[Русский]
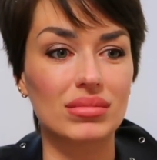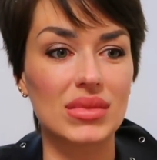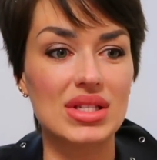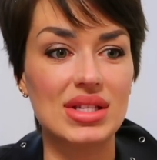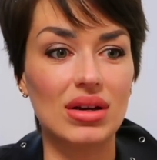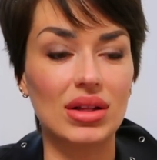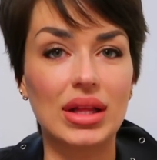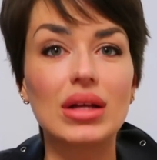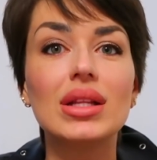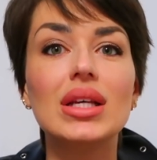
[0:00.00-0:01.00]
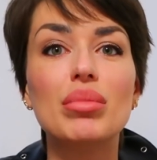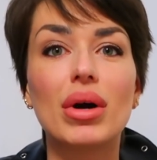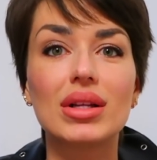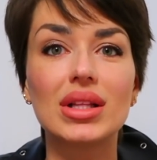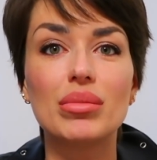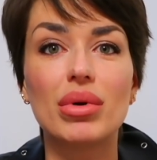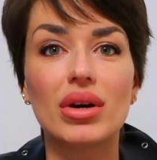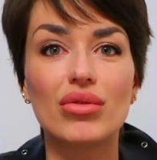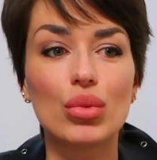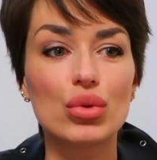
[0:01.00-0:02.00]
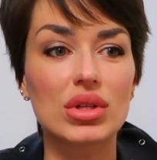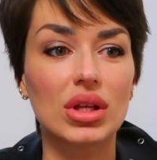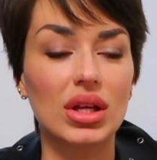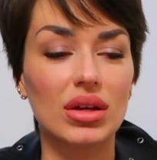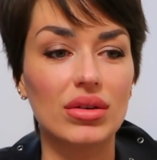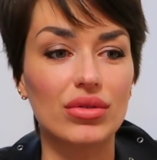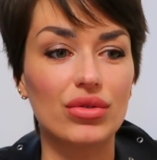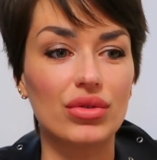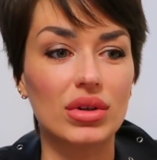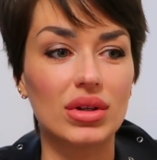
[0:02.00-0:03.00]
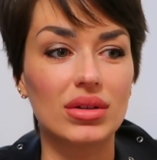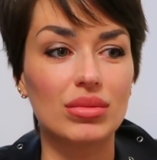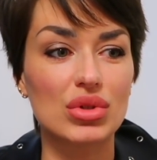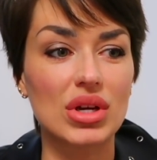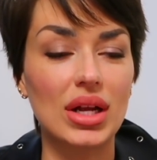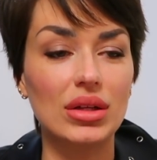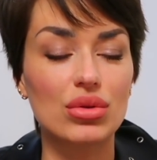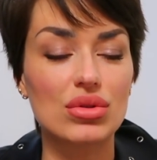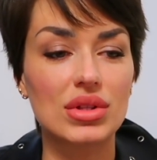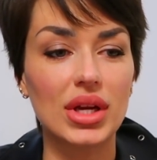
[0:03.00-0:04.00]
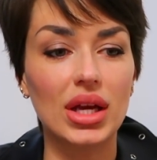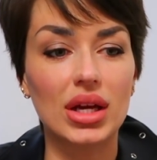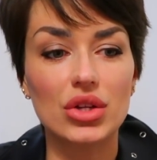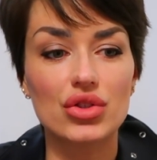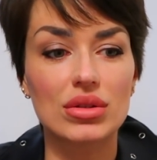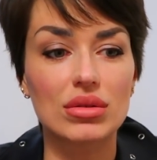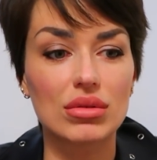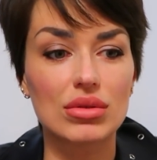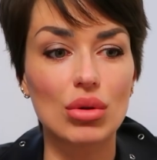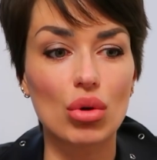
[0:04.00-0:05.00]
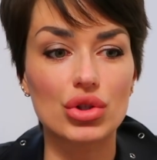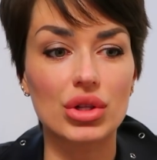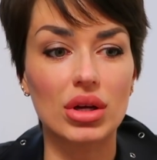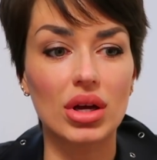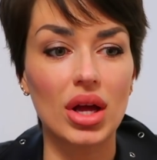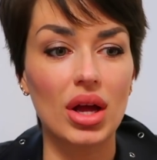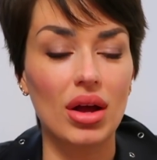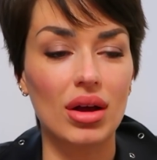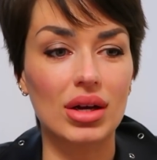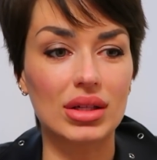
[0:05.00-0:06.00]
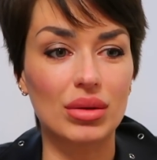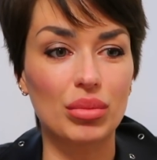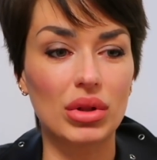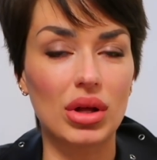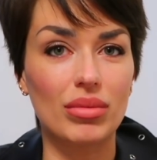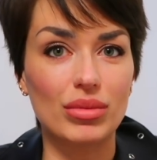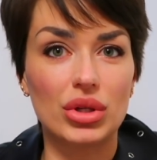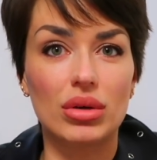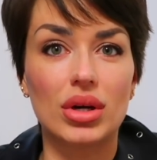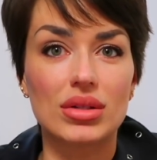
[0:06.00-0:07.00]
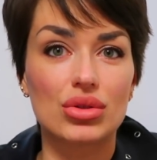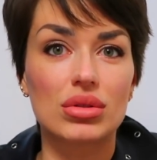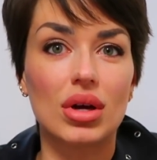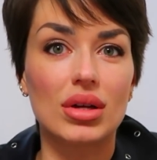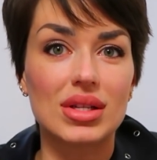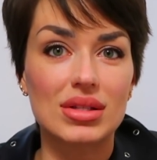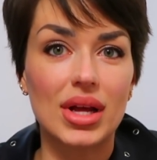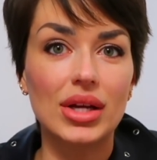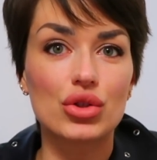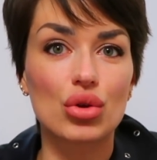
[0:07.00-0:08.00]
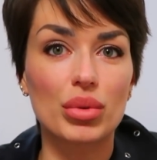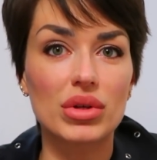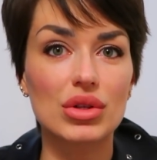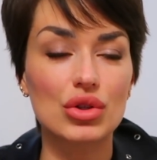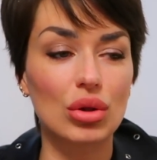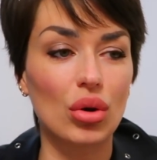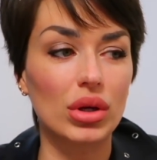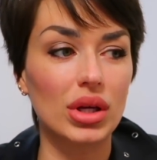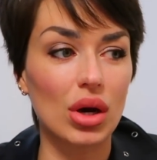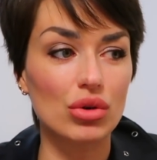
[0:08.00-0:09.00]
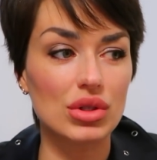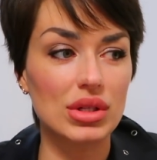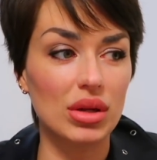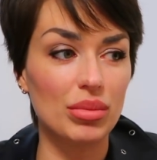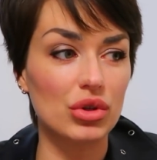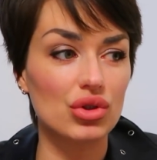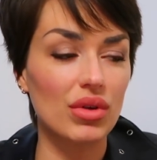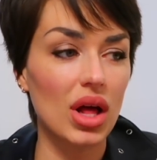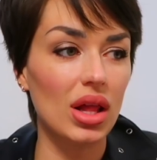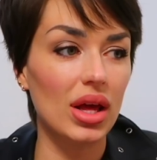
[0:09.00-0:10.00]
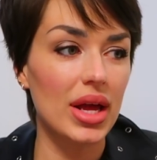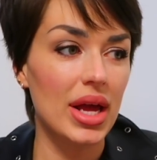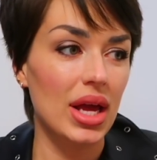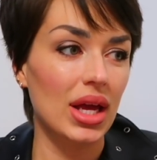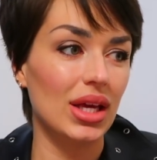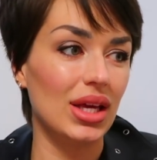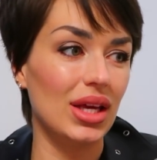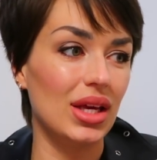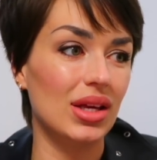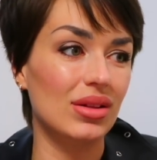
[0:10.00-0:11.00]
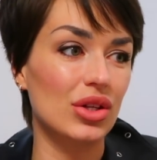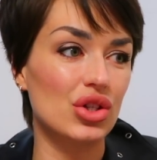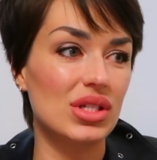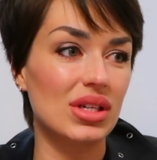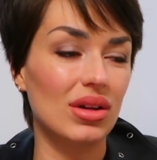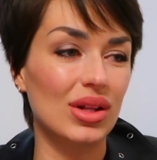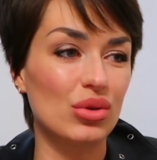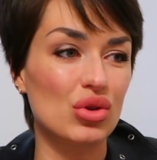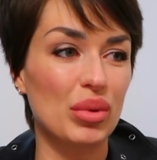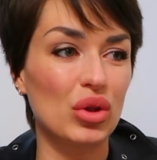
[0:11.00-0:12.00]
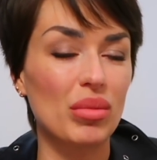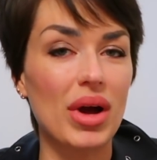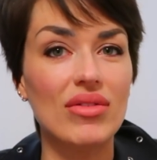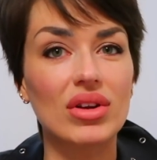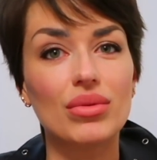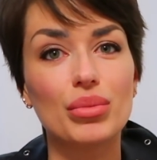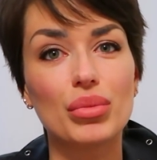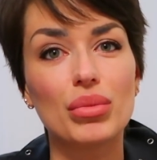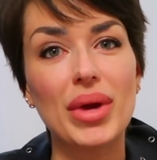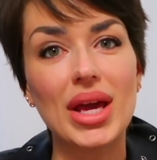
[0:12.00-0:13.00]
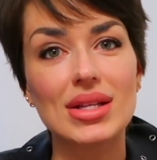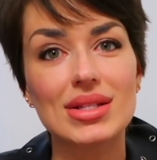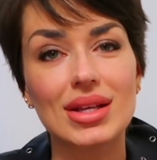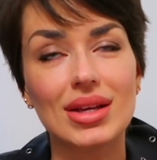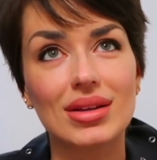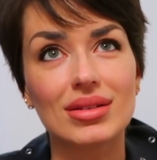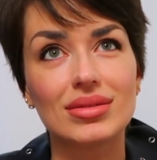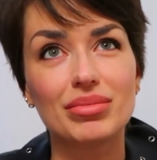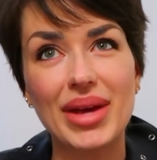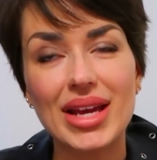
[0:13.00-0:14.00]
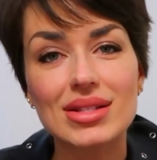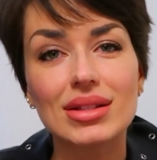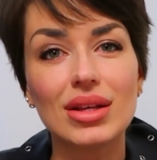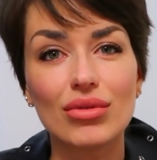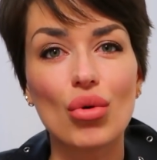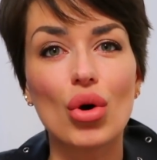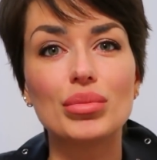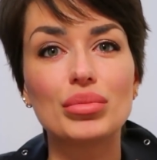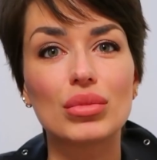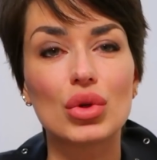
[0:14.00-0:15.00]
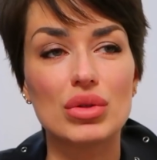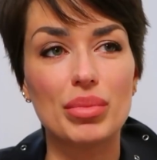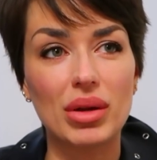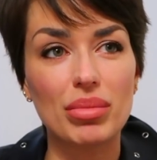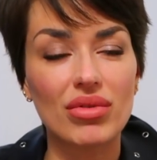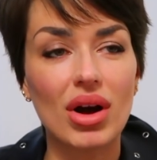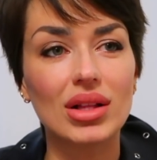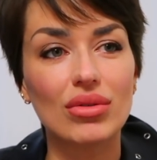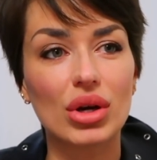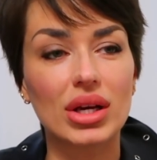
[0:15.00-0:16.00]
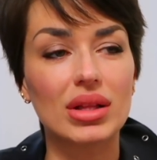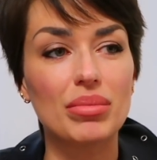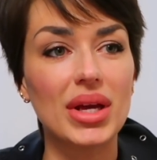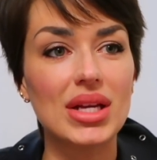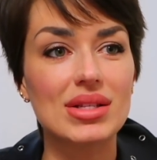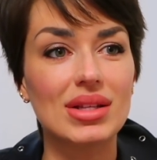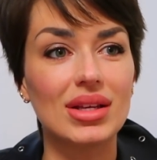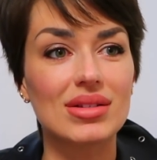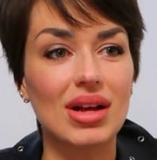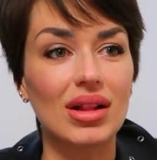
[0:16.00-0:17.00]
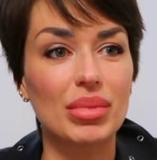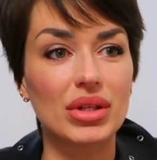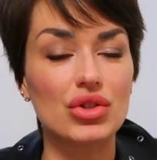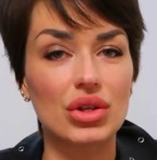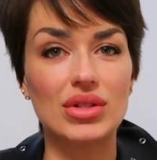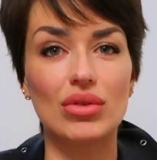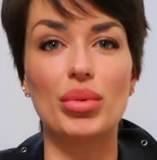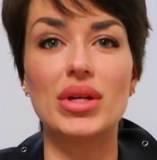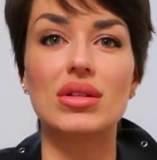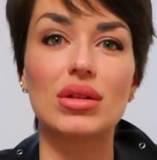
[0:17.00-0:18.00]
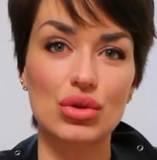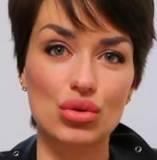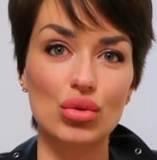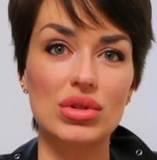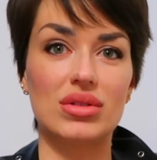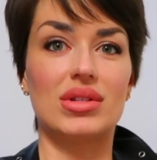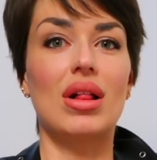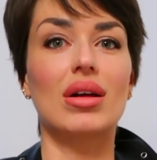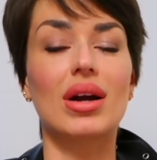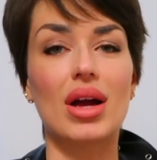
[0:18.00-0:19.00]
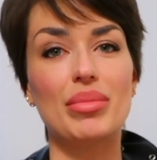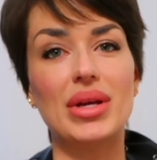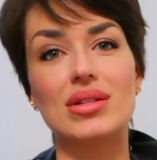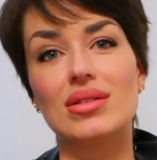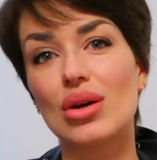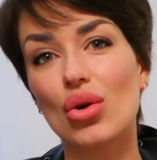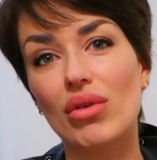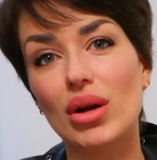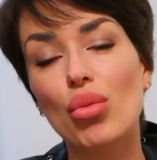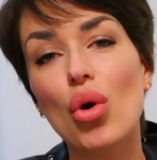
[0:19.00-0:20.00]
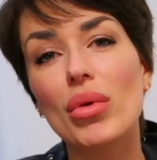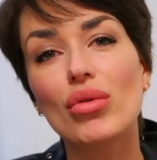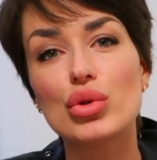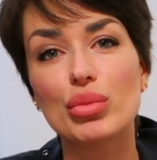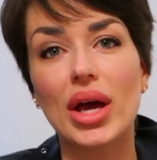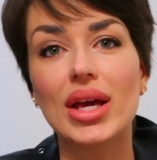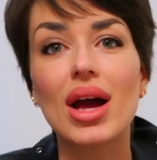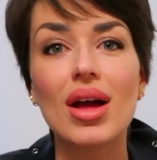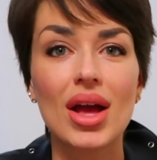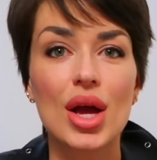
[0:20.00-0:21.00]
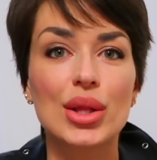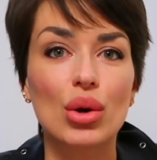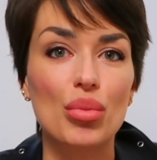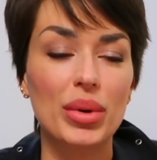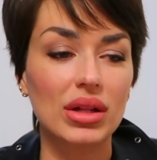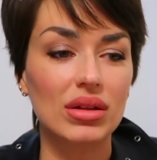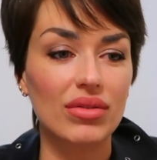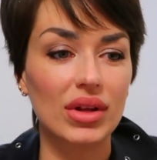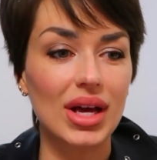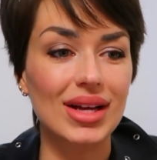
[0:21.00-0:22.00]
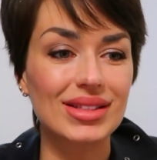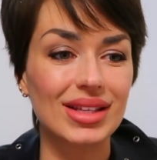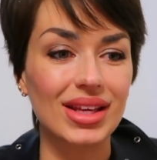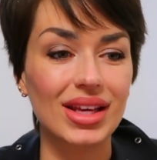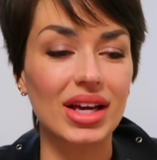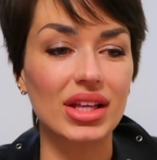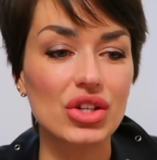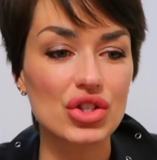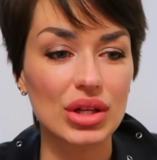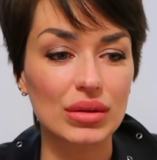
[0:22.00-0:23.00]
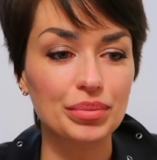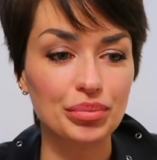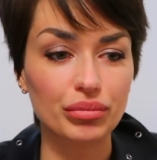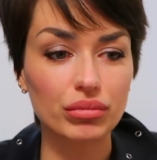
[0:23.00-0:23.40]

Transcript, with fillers: сделала, это глыба, глыба в музыке, в э, музыкальной индустрии, и, конечно, сложно как-то было вообще ос осознать, что произошло. И я очень сильно переживала, и даже делала тоже потом кавер песни, песен его, то есть перепевала его какие-то песни, я знала практически все его песни наизусть, знала, какая песня из какого альбома, в общем, да, я такой преданный фанат, и, конечно,